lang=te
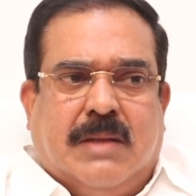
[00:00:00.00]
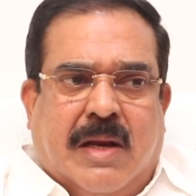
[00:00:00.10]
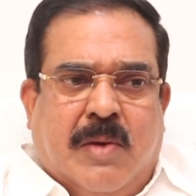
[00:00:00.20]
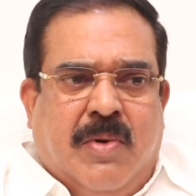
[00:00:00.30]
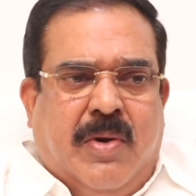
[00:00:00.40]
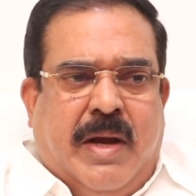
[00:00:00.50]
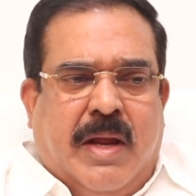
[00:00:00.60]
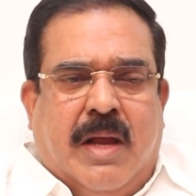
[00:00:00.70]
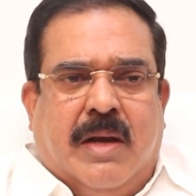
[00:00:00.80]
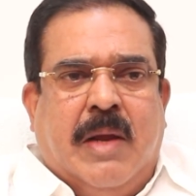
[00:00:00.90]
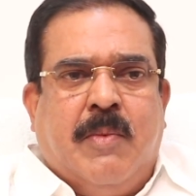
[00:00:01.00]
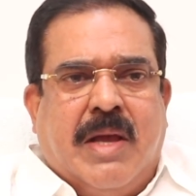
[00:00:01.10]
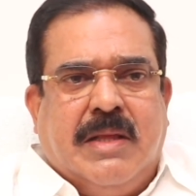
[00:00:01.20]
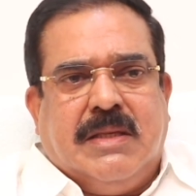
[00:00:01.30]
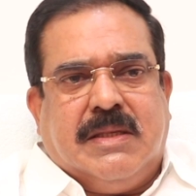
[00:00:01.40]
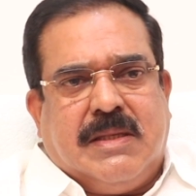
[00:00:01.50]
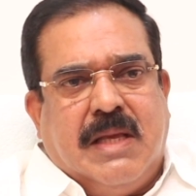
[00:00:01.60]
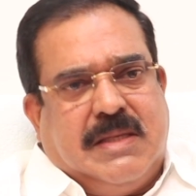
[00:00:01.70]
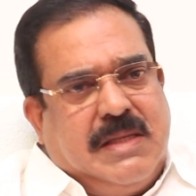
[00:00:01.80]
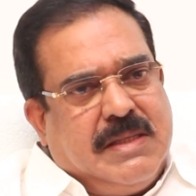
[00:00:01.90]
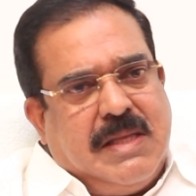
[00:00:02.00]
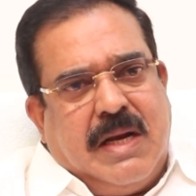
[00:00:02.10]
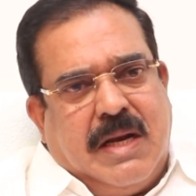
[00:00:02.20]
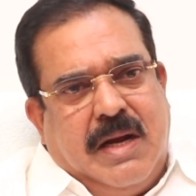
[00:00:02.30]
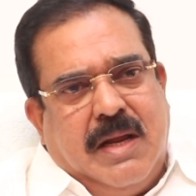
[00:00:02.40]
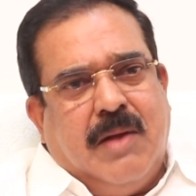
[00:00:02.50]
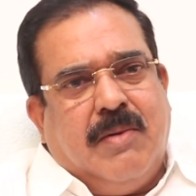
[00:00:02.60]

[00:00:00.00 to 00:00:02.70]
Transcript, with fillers: జగన్మోహన్ రెడ్డి గారు ఏం ఆదేశిస్తే అది చేసేదానికి రెడీగా